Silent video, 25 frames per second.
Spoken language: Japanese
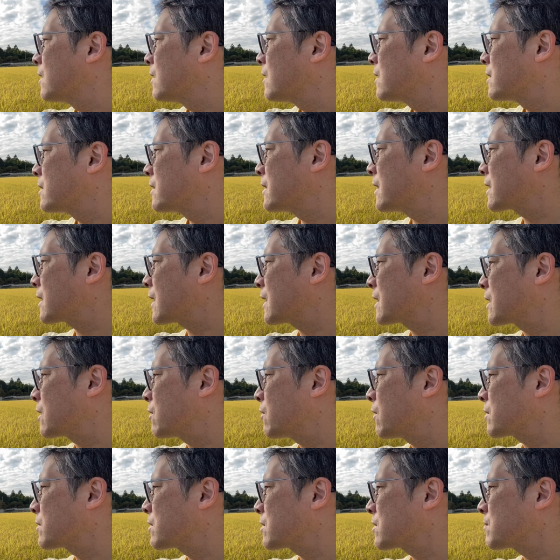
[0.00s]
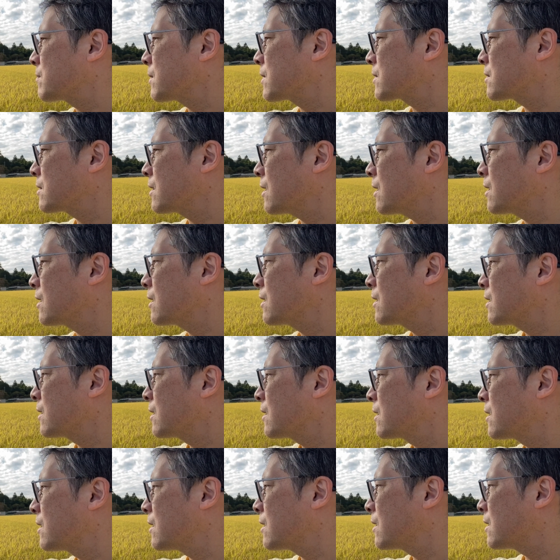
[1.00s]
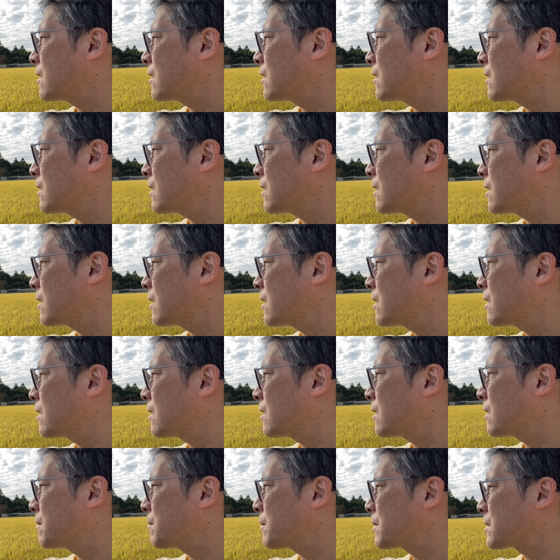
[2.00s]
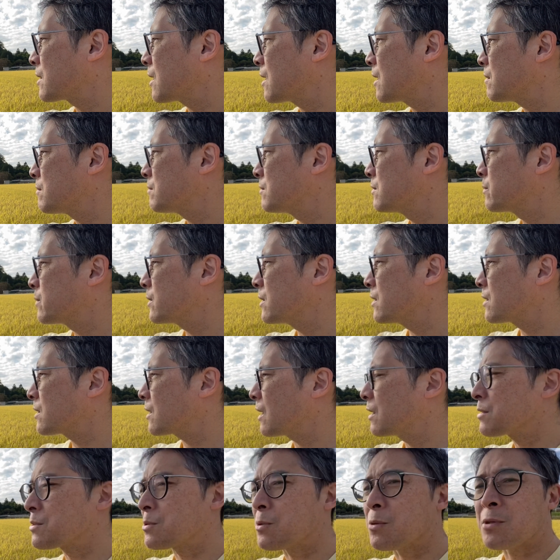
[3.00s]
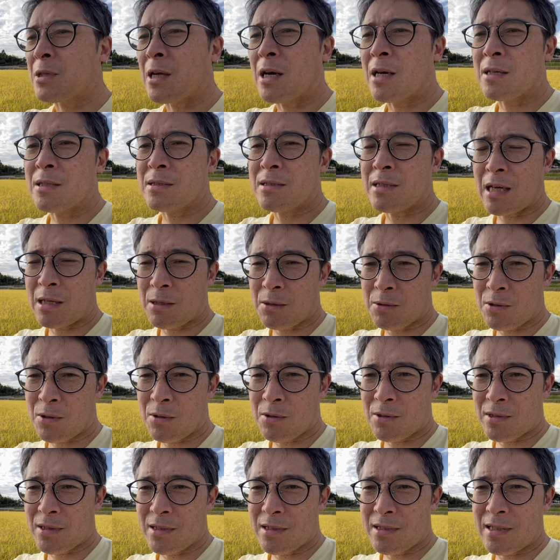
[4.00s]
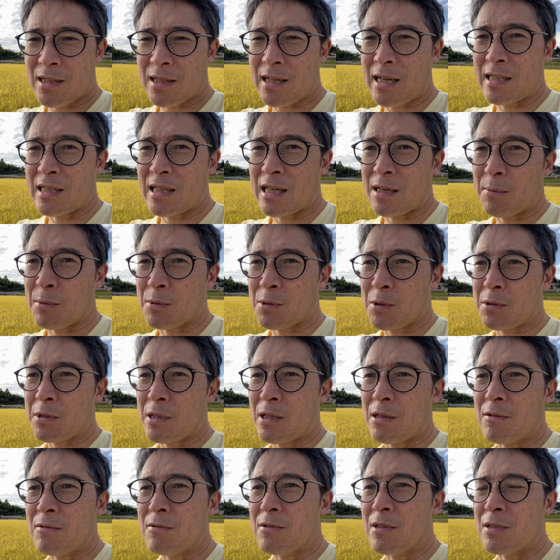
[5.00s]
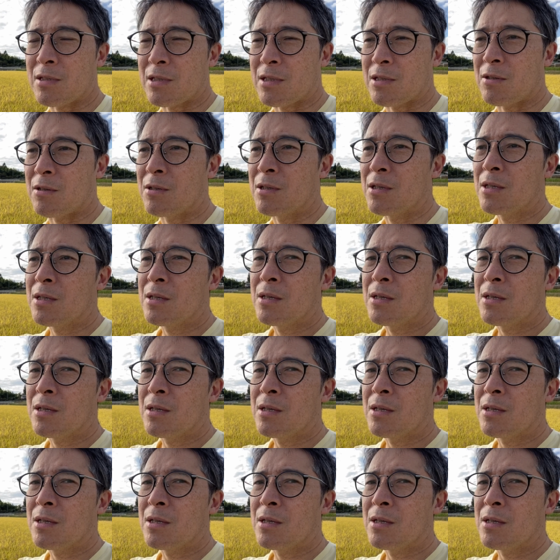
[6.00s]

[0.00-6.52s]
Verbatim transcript: 稲刈りが終わってしまって、えー、また海乾燥な茶色の世界には戻っていくんですけど、